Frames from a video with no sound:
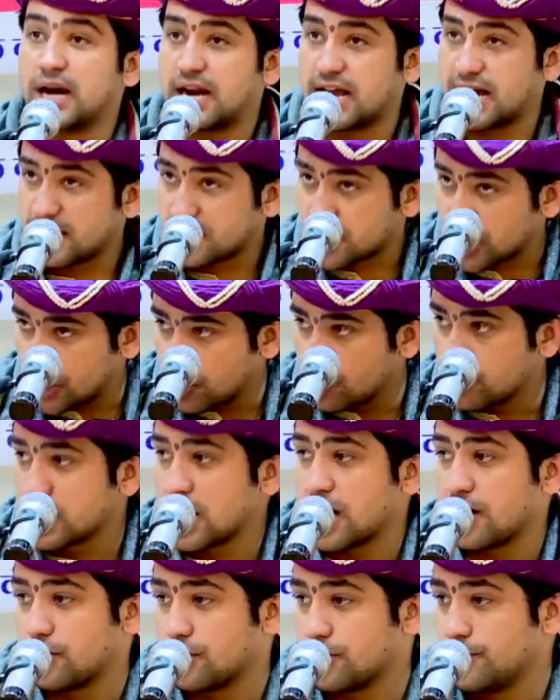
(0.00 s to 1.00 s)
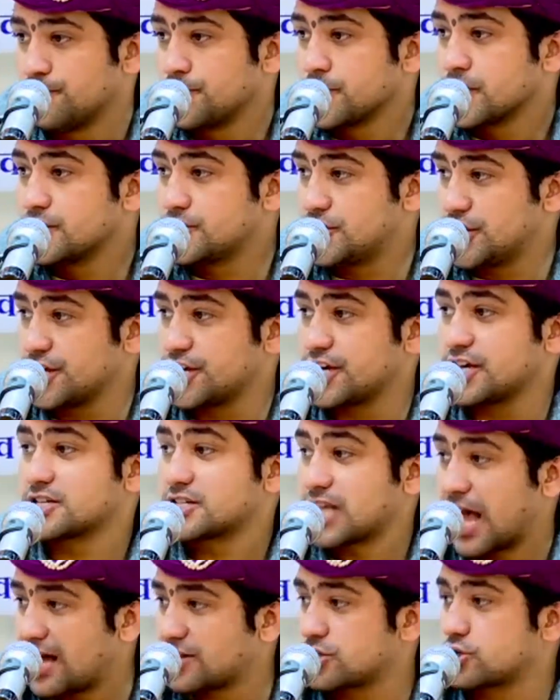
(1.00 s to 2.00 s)
भला क्यों ना हो जिनके
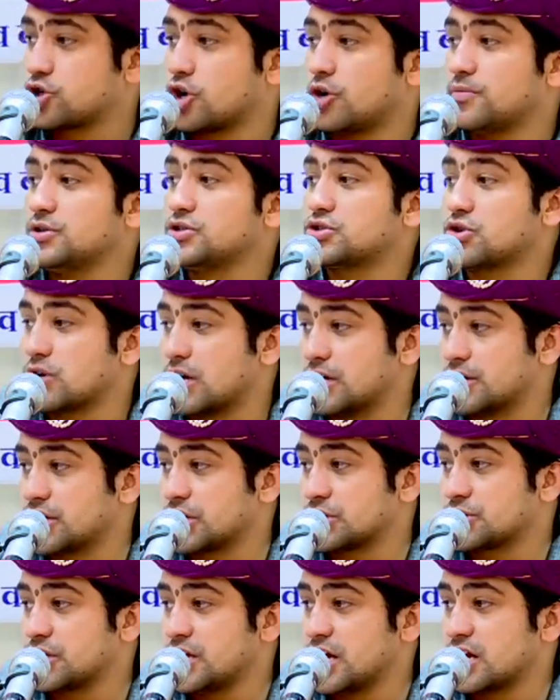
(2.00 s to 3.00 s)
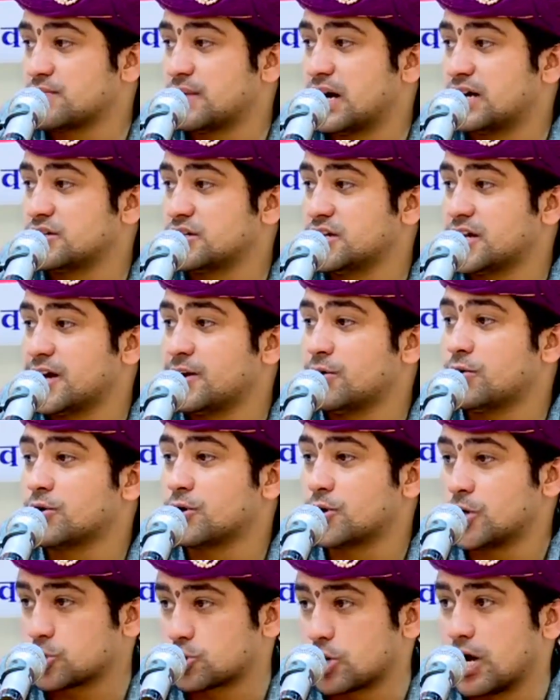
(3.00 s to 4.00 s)
साथ चौबीसों घंटे श्री हनुमान जी रहे
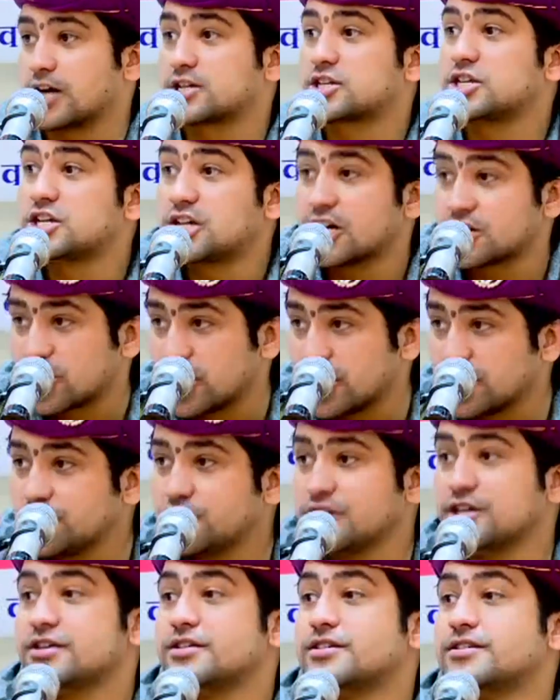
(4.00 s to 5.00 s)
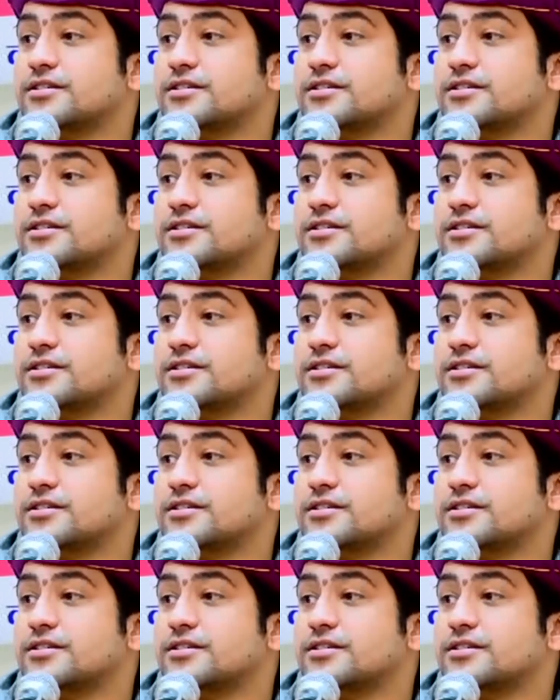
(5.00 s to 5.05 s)
उन्होंने तो हकीकत लिख दी